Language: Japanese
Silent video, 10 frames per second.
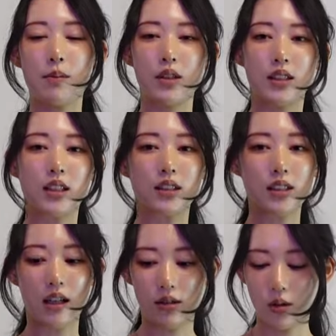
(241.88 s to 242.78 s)
イプにして
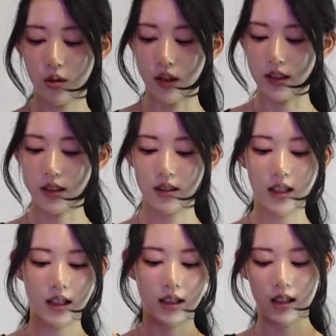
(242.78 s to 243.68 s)
使うことが少
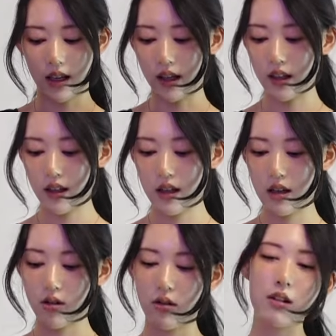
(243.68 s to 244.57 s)
ないんで
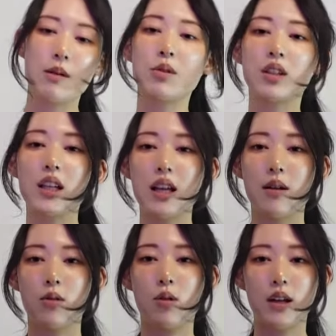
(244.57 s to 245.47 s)
これはもう手
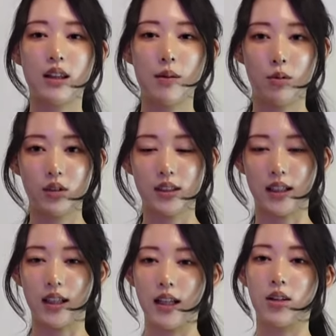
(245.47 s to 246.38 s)
でこうやって持っ
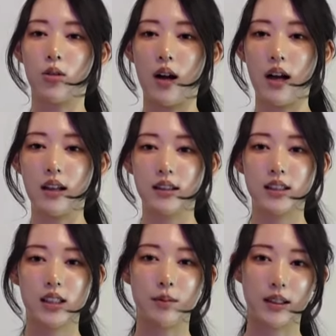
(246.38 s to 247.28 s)
ちゃったりとか
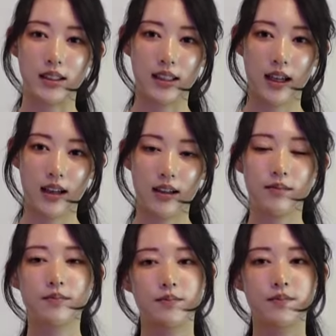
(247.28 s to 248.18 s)
しますね
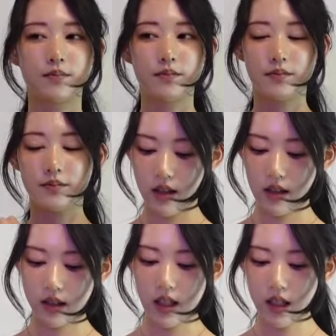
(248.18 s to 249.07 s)
うん
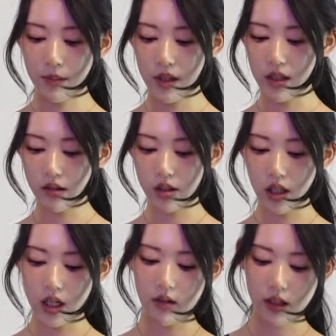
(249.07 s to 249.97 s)
ただめちゃくちゃ
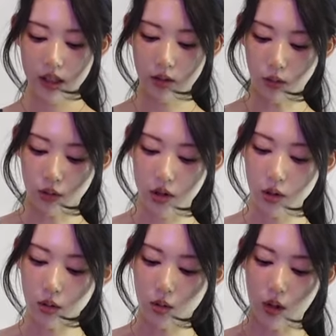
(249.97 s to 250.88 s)
可愛いこの
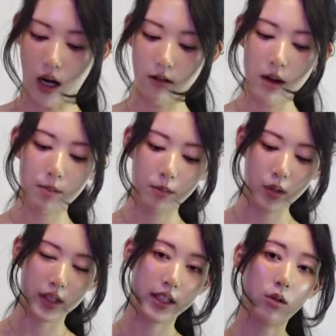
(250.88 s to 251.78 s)
ちょっと革っ
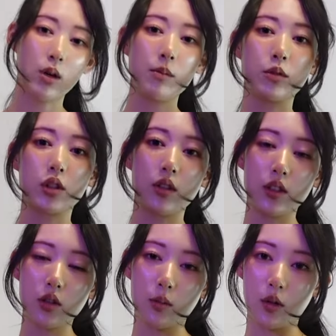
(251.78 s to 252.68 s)
ぽいでこれも後ろに
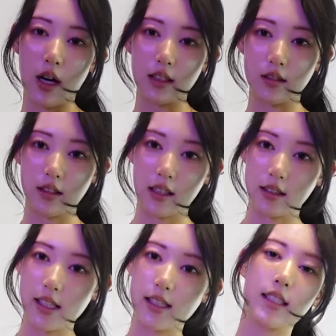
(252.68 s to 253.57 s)
チョコがあるんで
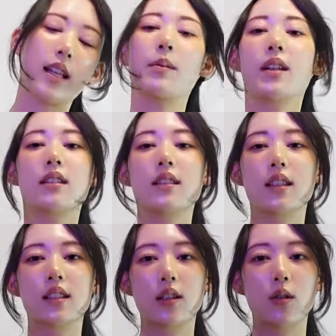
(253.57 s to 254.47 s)
生地傷みにくいん
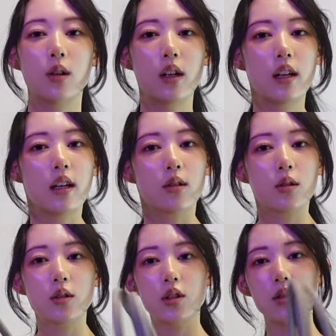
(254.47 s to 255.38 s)
ですけど
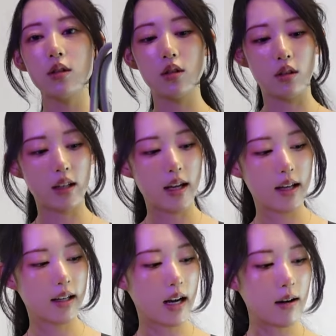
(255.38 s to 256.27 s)
このちょっと
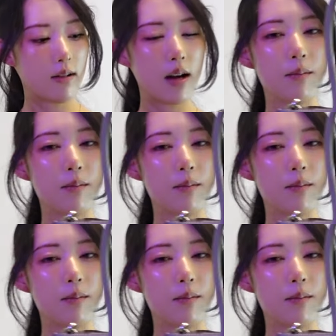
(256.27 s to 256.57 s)
ね皮っ